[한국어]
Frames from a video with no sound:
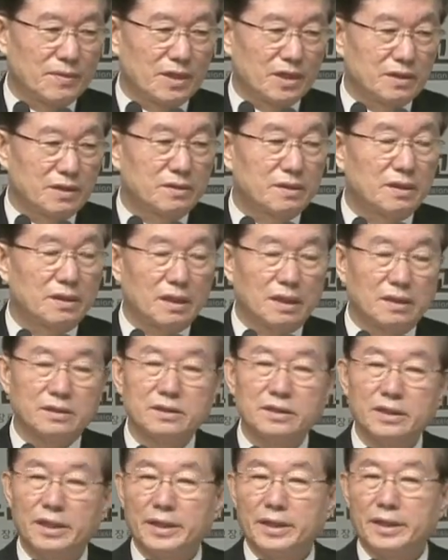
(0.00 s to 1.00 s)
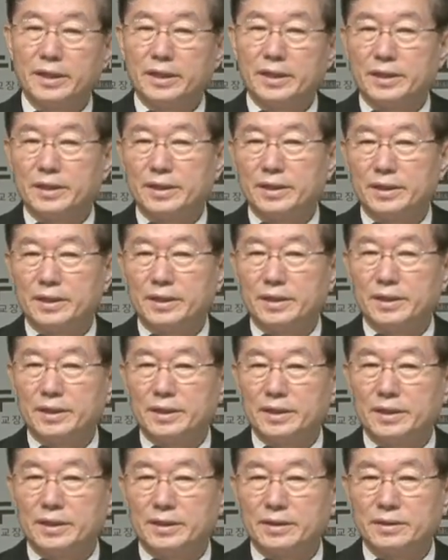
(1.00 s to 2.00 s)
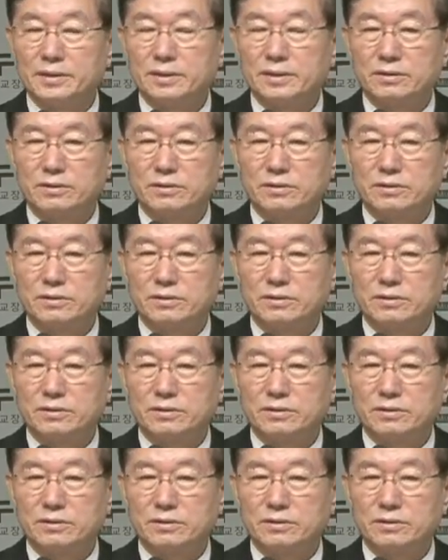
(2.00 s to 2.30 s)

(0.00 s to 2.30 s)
그때 당시에 에, 예, 이제